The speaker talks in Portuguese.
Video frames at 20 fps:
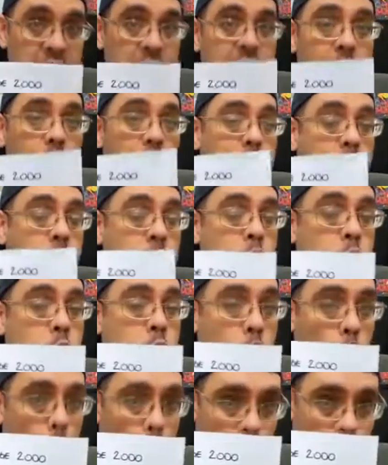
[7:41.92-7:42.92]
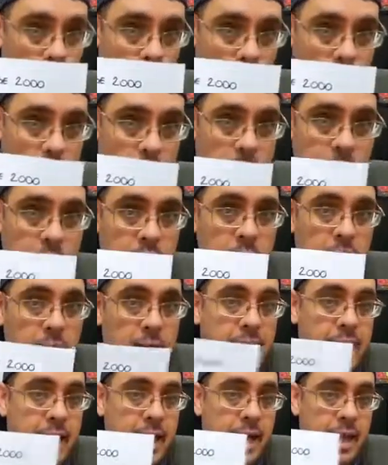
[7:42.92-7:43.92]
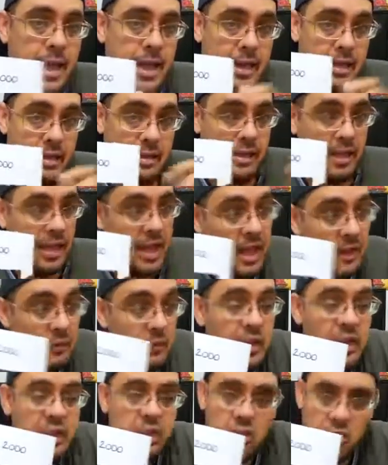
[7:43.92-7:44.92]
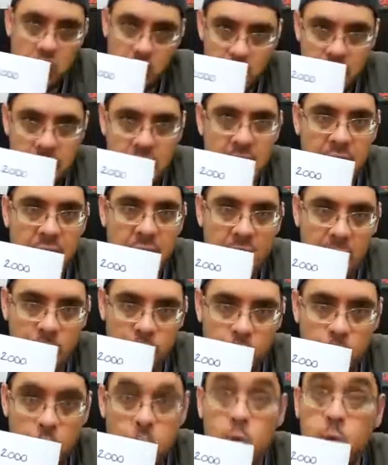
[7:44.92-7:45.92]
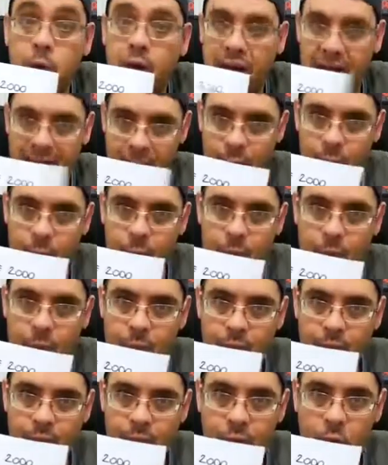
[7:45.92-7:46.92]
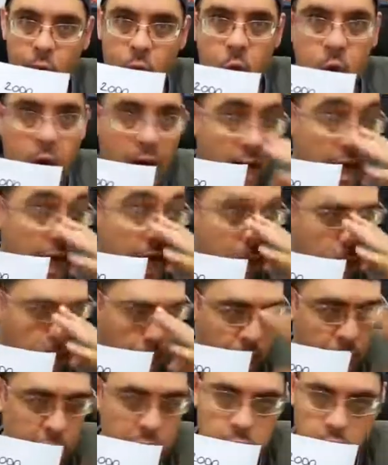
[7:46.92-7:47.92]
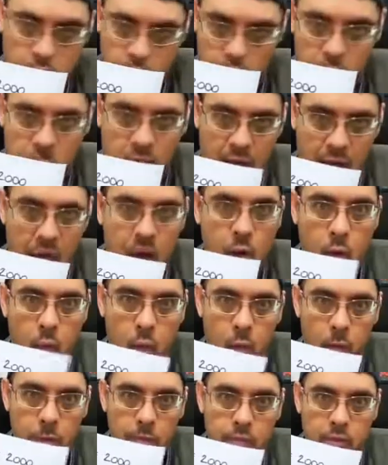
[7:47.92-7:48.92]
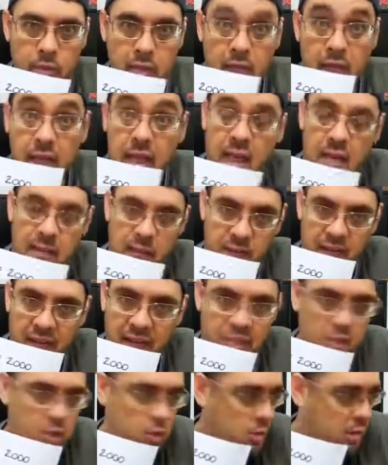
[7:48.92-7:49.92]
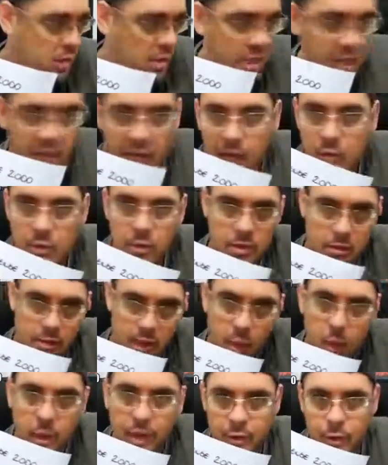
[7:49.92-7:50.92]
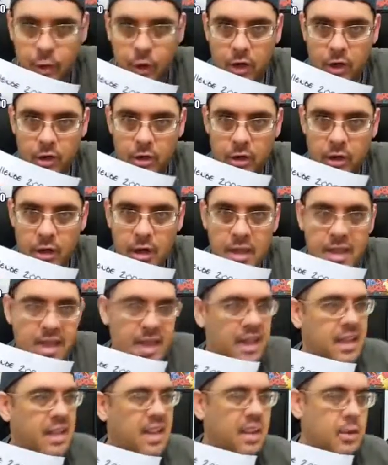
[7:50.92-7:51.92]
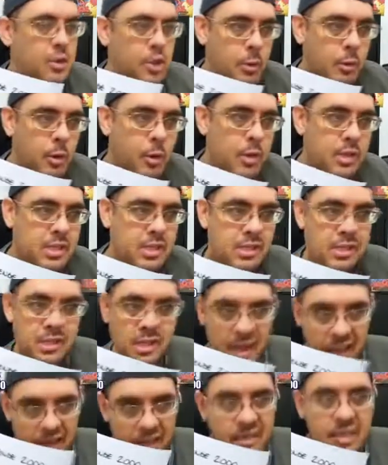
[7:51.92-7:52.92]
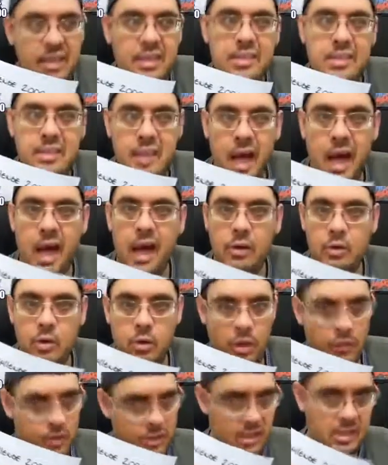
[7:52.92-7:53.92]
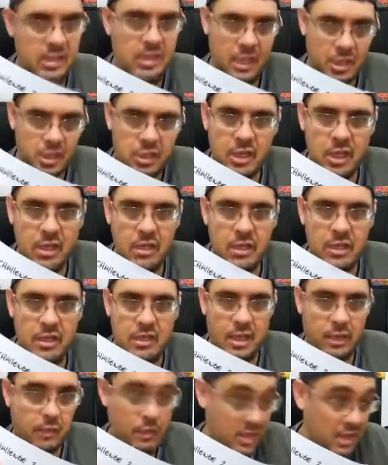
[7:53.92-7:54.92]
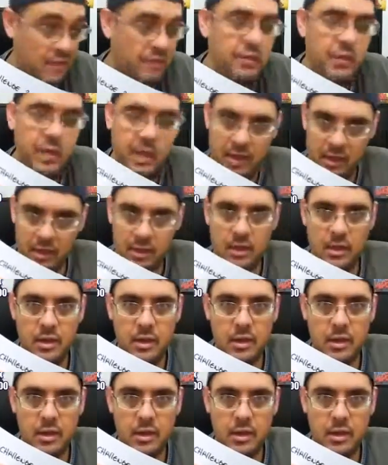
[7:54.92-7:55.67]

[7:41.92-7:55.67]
que eu vi um jogo é, refletir o cenário no carro. A, o vidro do carro ele reflete o cenário que está ao redor. É claro que é uma coisa assim, é renderizado, tal, você sente que é renderizado, você vê